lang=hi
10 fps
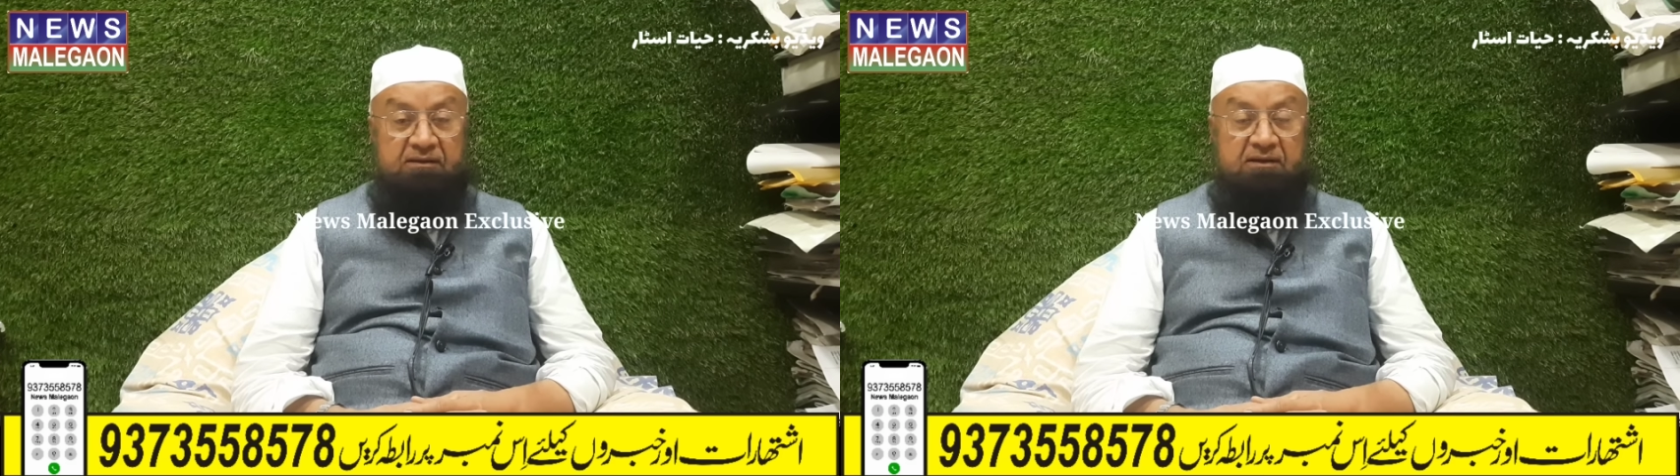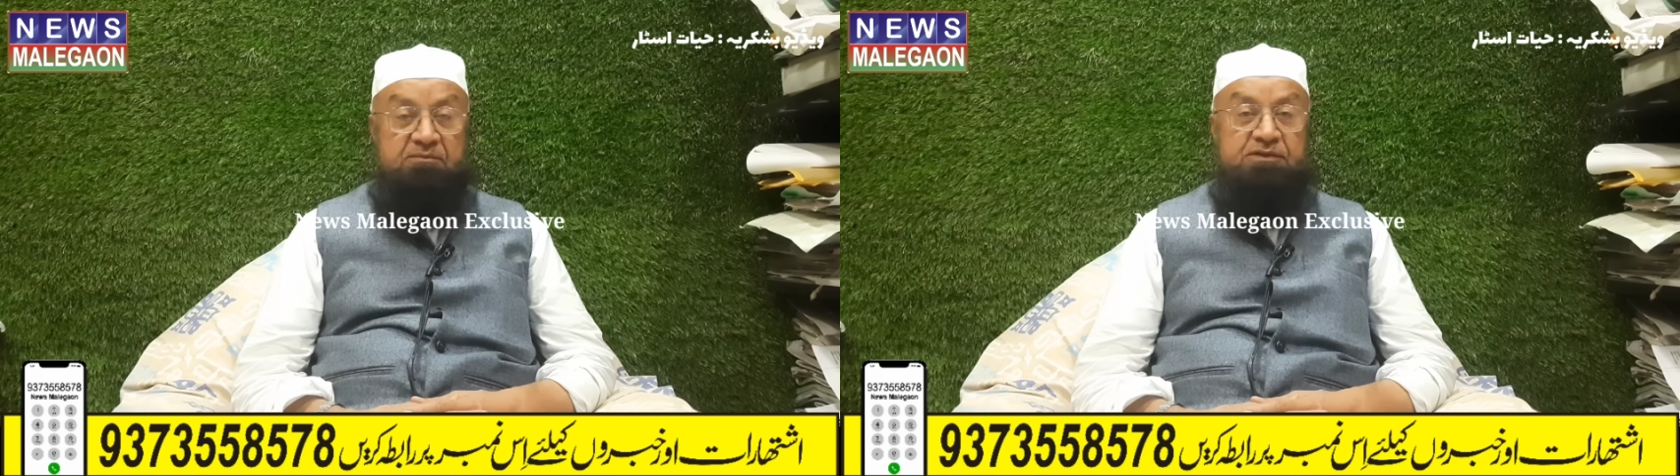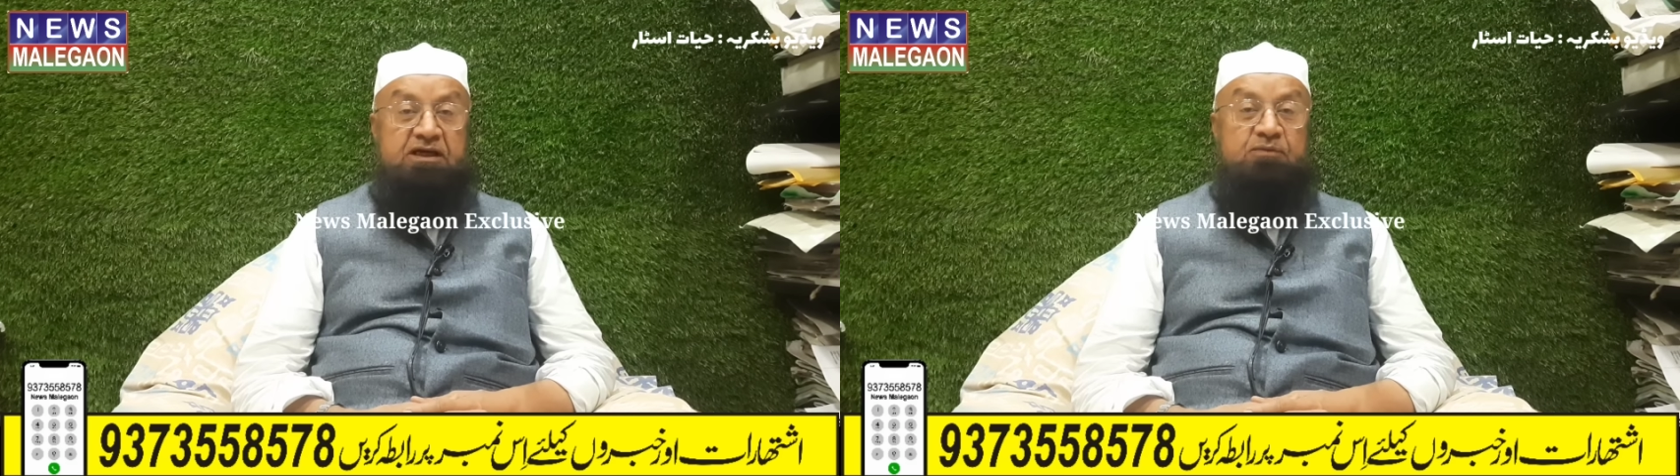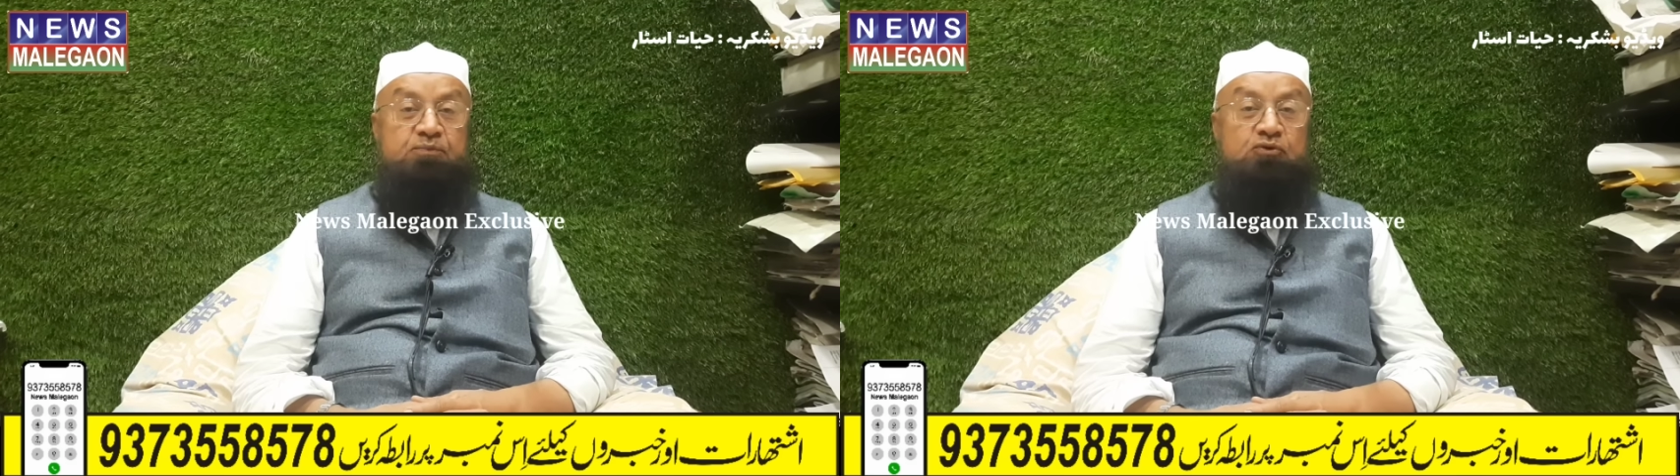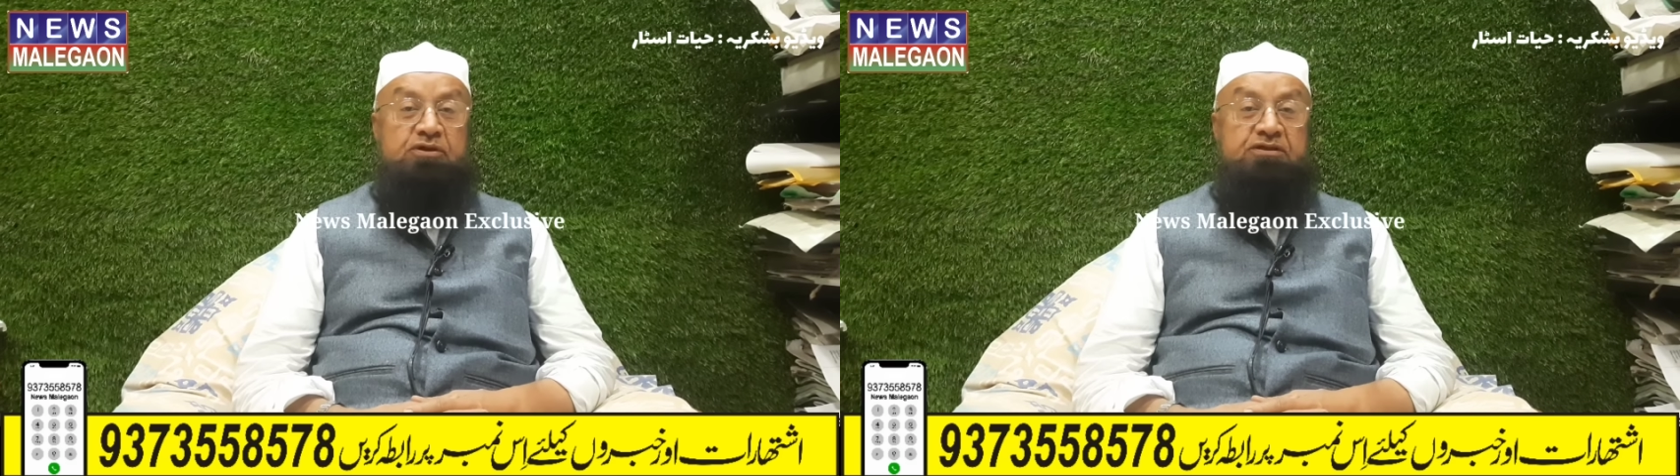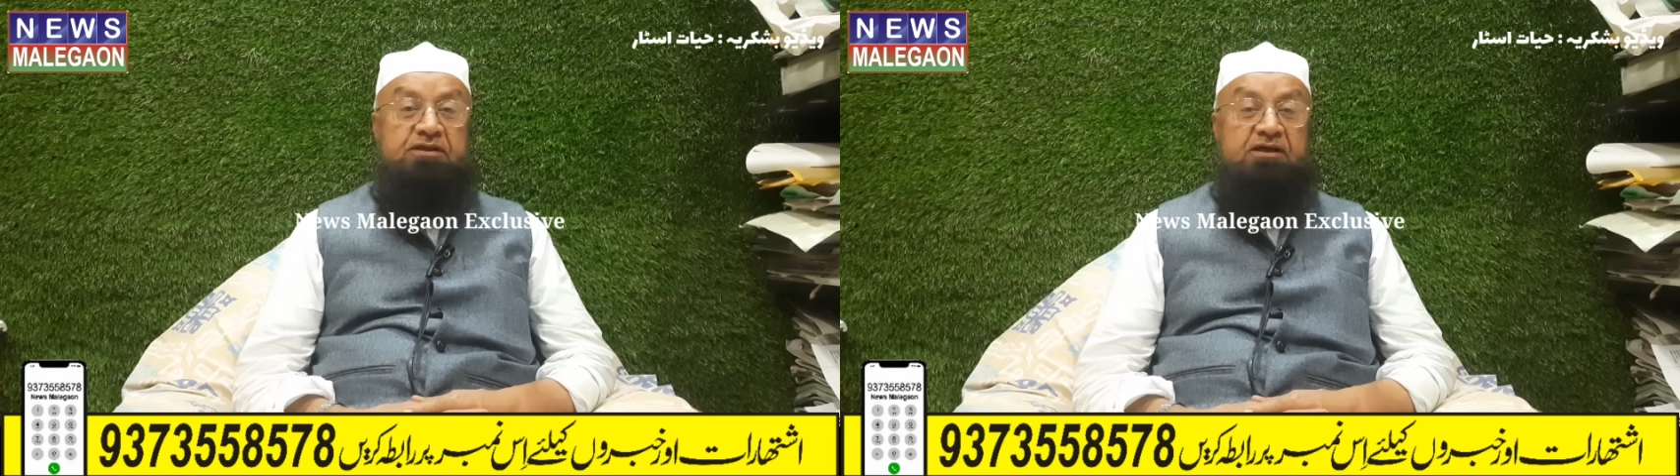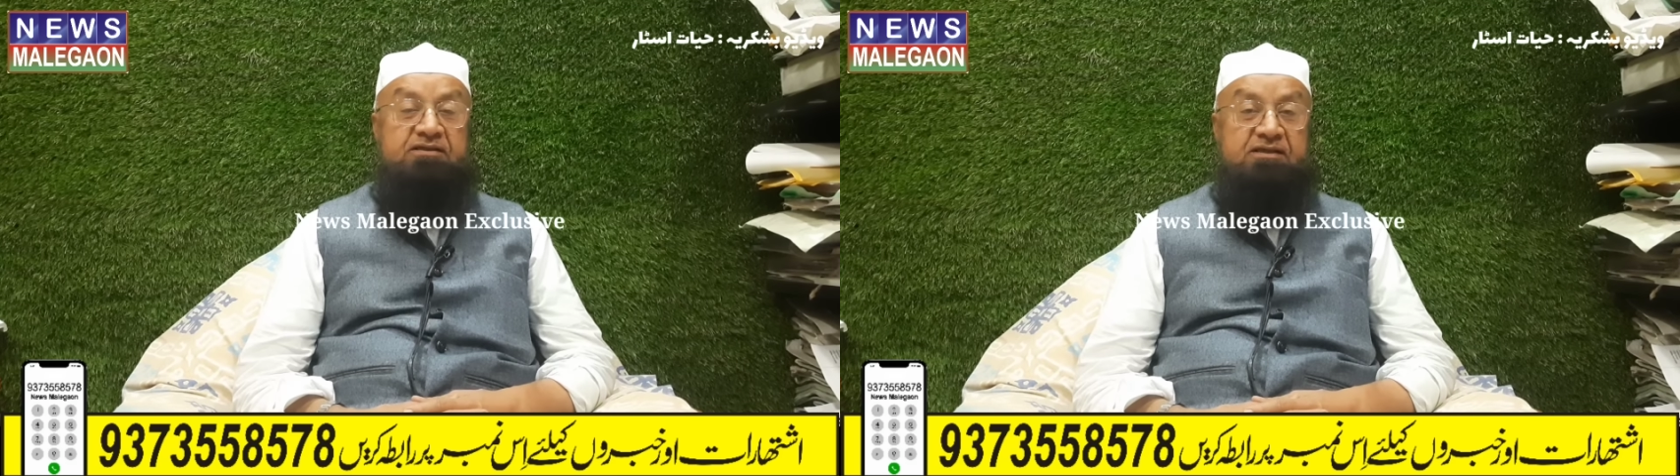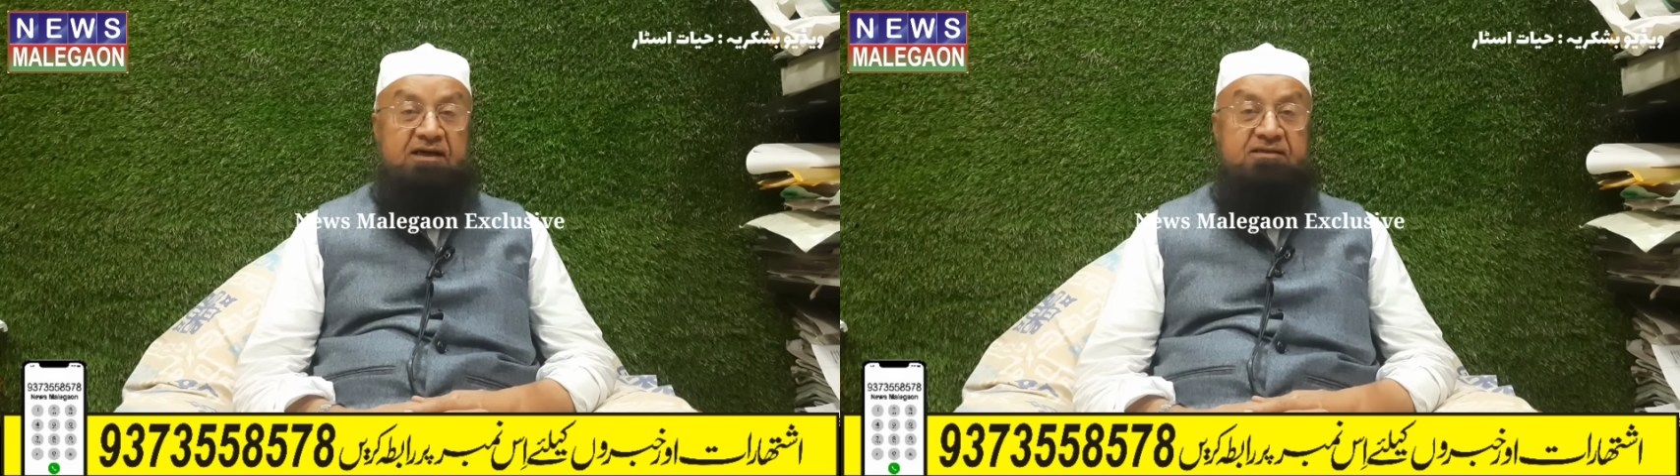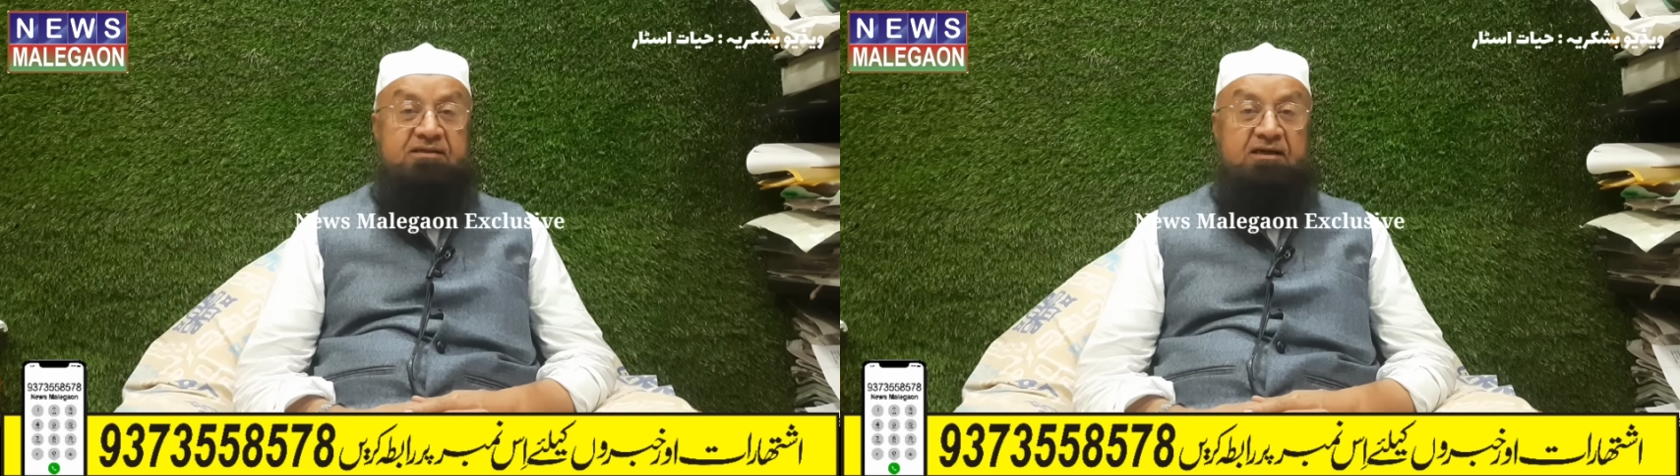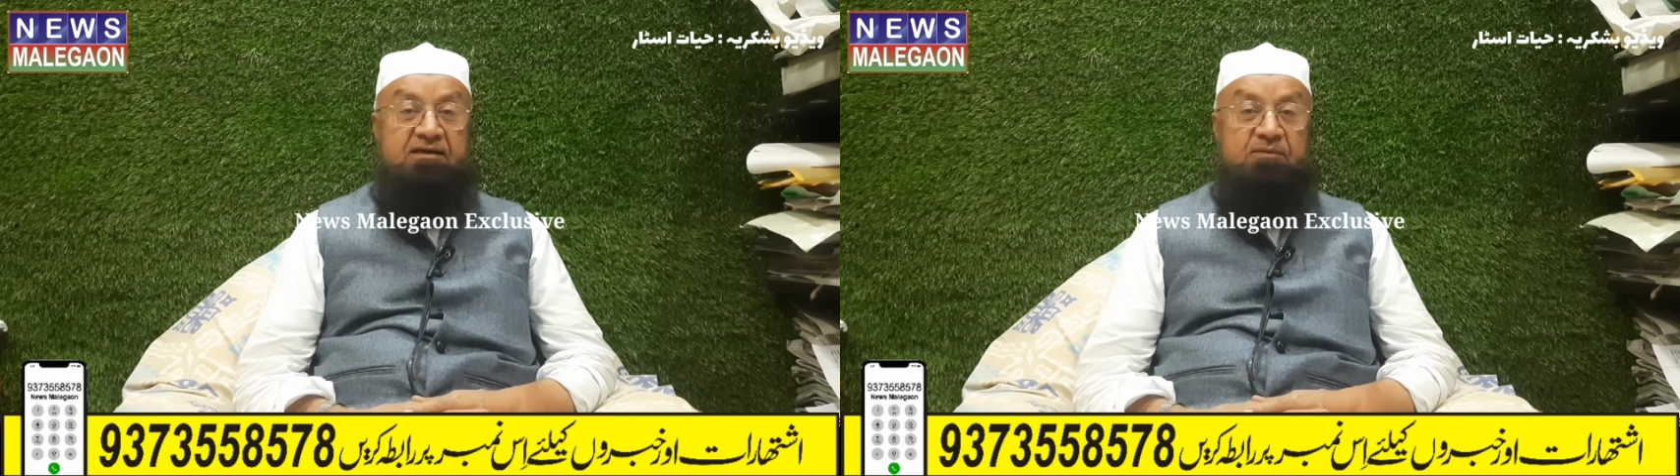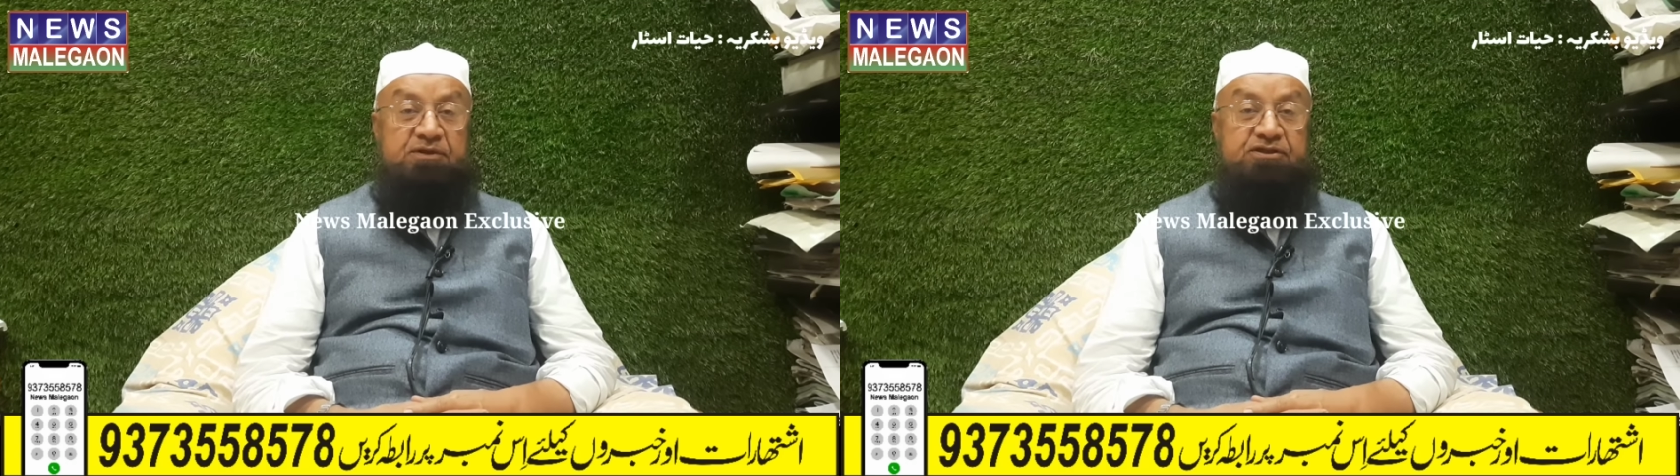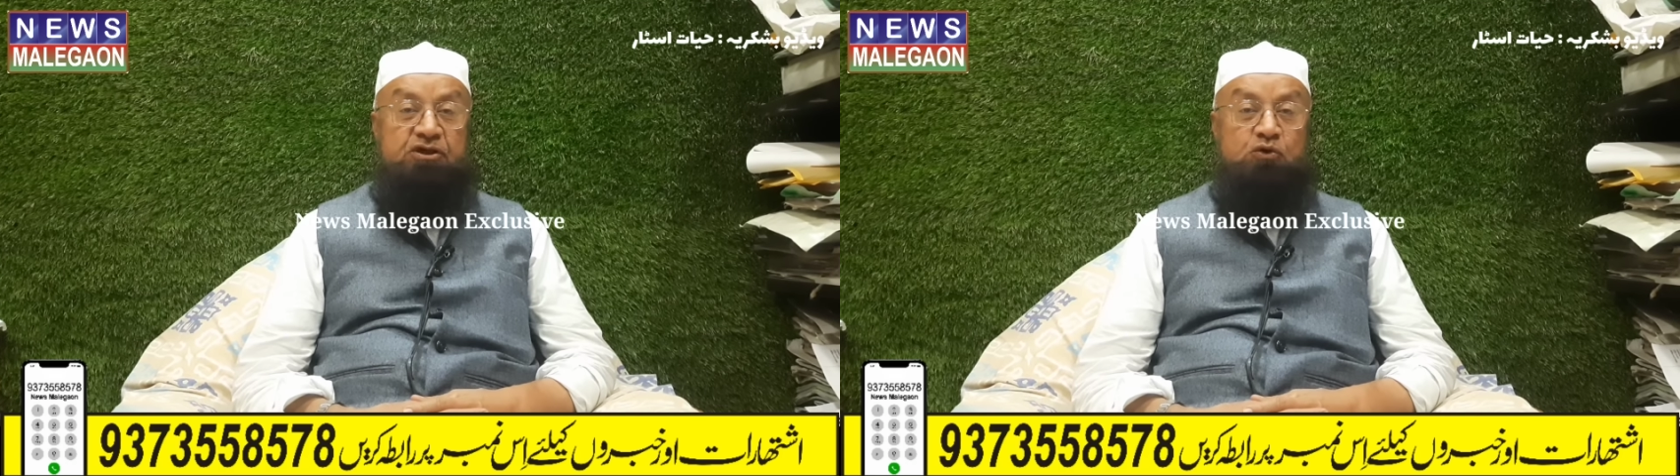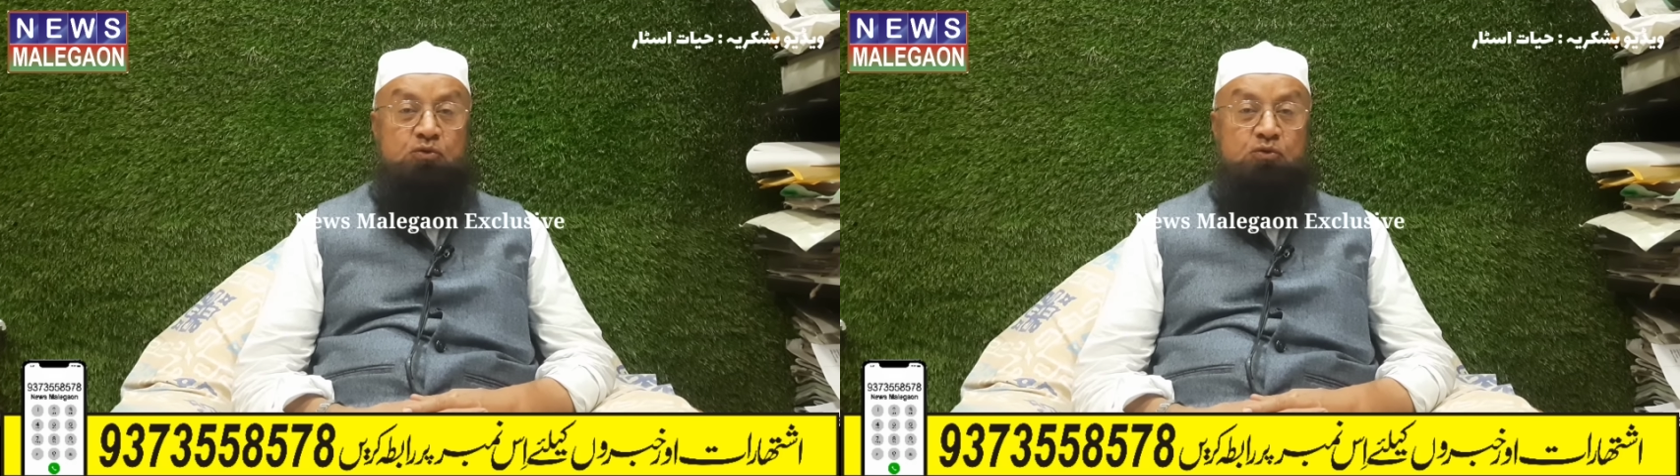रमज़ान पूरे से एक सात साल का बच्चा